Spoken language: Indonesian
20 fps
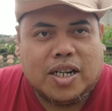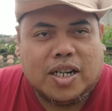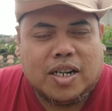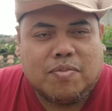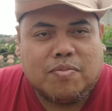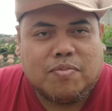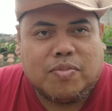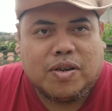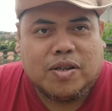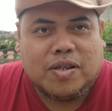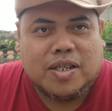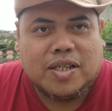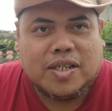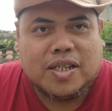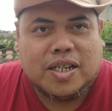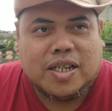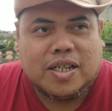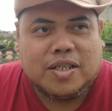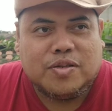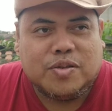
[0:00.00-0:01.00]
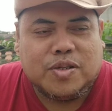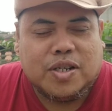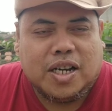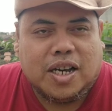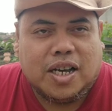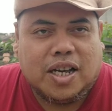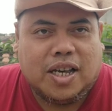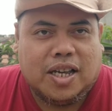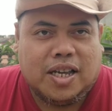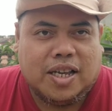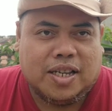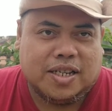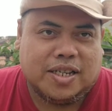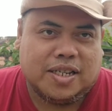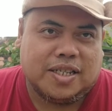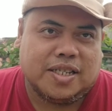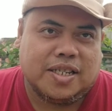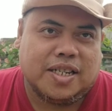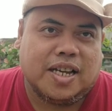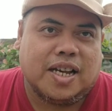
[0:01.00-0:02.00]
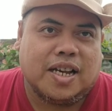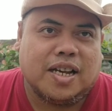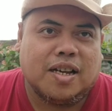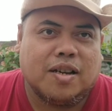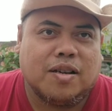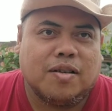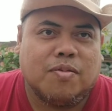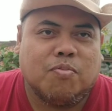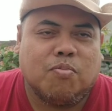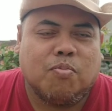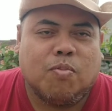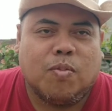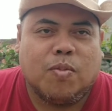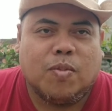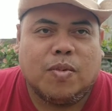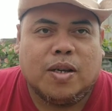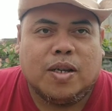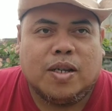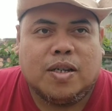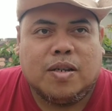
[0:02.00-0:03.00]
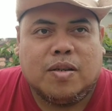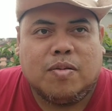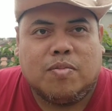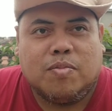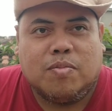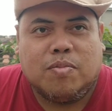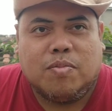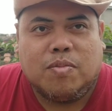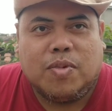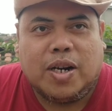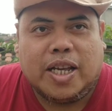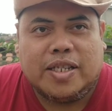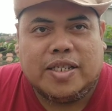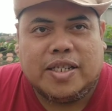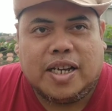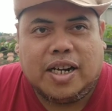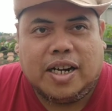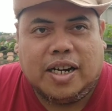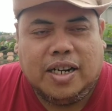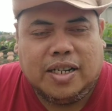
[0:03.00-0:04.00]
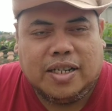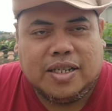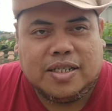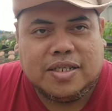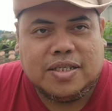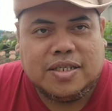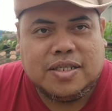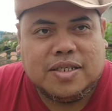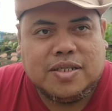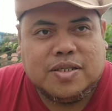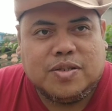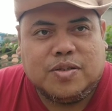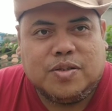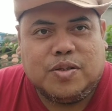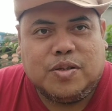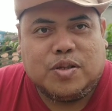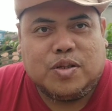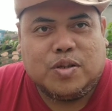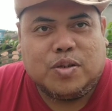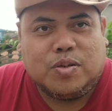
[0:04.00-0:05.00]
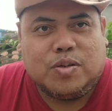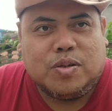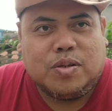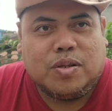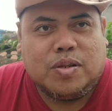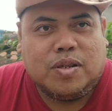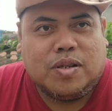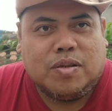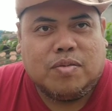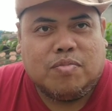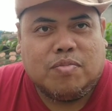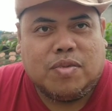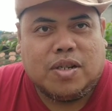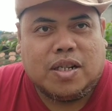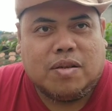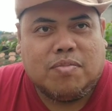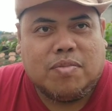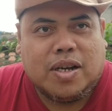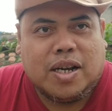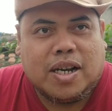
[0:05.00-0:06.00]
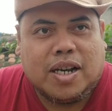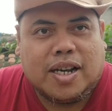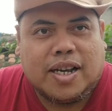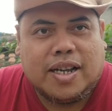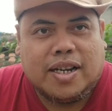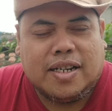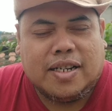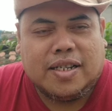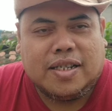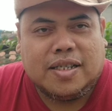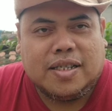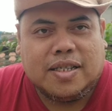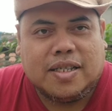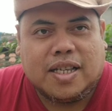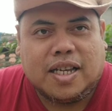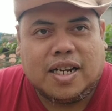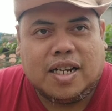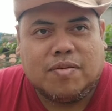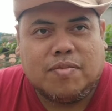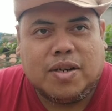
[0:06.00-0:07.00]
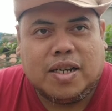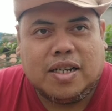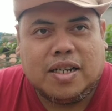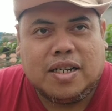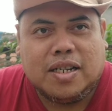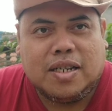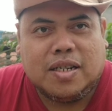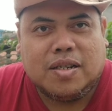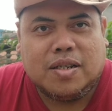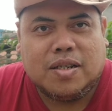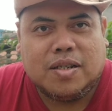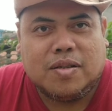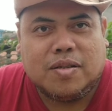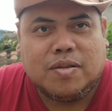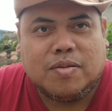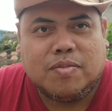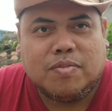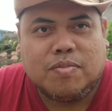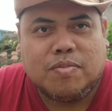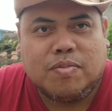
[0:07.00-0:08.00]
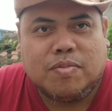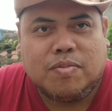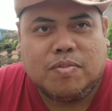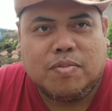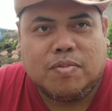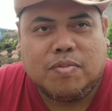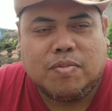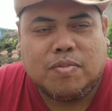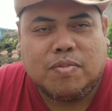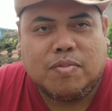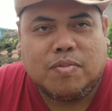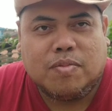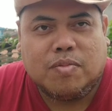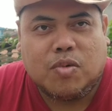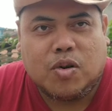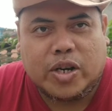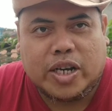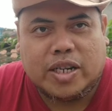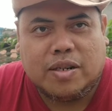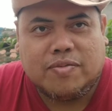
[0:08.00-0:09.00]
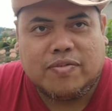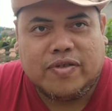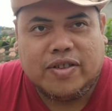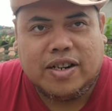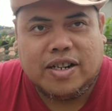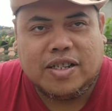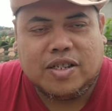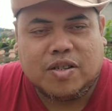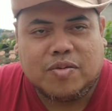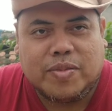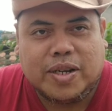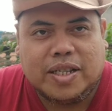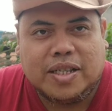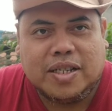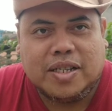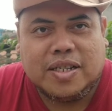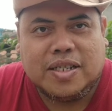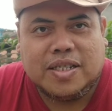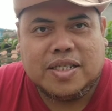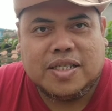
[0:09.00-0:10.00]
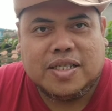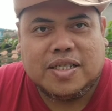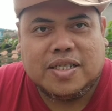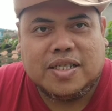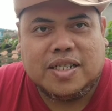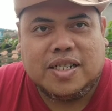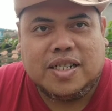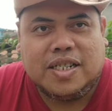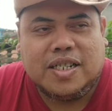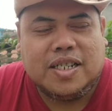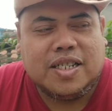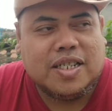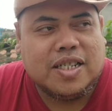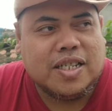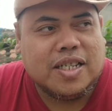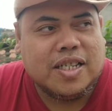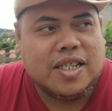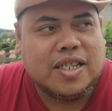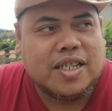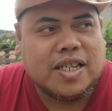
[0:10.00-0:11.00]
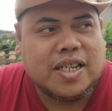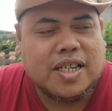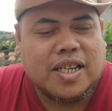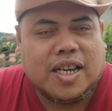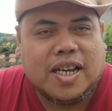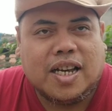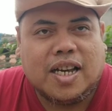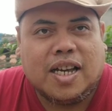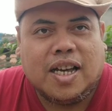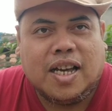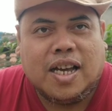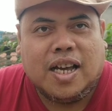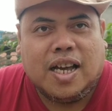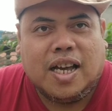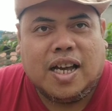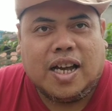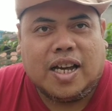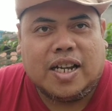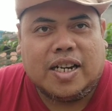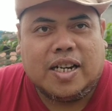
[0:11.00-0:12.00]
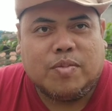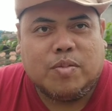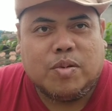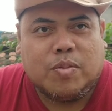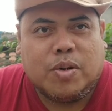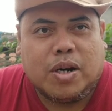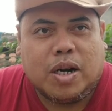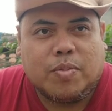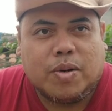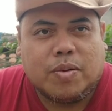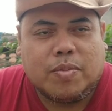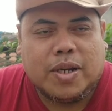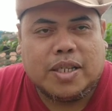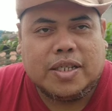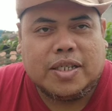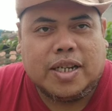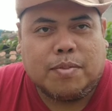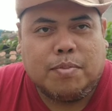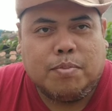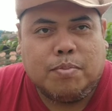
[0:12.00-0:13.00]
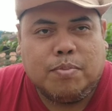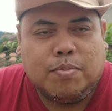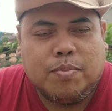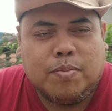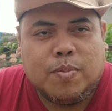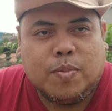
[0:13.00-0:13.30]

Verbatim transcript: dalam pot saya juga sedang belajar untuk mengembangkan tanaman bougainville sobat jadi di sini saya ada beberapa macam